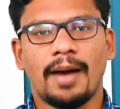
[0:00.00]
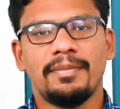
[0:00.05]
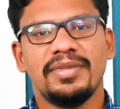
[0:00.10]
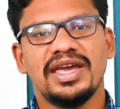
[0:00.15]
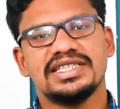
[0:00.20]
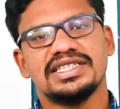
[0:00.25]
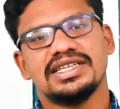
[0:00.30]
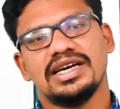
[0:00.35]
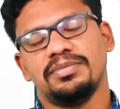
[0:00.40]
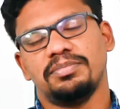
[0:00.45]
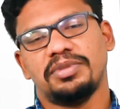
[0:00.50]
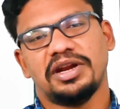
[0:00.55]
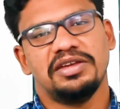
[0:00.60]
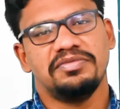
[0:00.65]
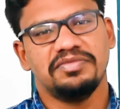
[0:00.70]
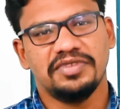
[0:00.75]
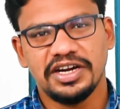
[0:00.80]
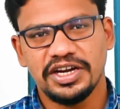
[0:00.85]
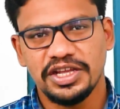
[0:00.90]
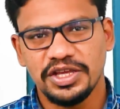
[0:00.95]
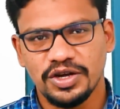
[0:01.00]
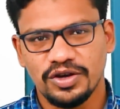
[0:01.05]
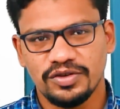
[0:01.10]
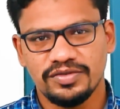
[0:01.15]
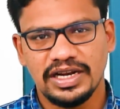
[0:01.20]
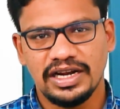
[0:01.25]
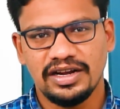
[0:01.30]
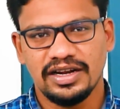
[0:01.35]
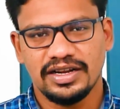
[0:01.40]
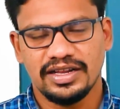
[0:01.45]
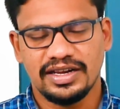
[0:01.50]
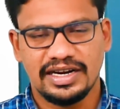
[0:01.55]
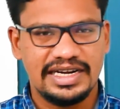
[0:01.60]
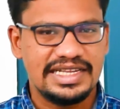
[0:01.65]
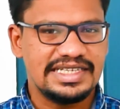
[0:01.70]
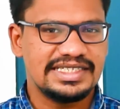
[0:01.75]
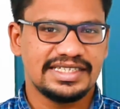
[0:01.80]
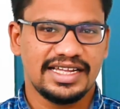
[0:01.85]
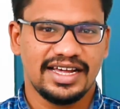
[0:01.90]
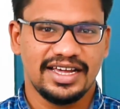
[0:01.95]
அமேசான் பிரைம் வீடியோவில்
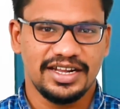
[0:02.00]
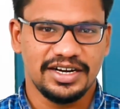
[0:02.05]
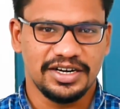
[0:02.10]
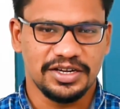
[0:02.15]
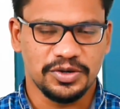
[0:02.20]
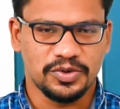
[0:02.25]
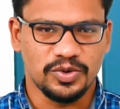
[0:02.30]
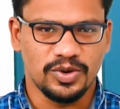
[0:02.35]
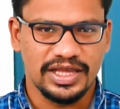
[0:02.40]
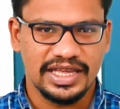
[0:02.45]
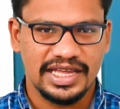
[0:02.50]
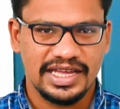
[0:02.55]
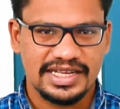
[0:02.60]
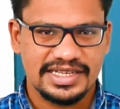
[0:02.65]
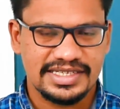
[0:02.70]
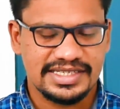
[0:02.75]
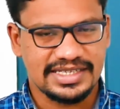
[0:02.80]
ரிலீஸ் ஆகியிருக்கக்கூடிய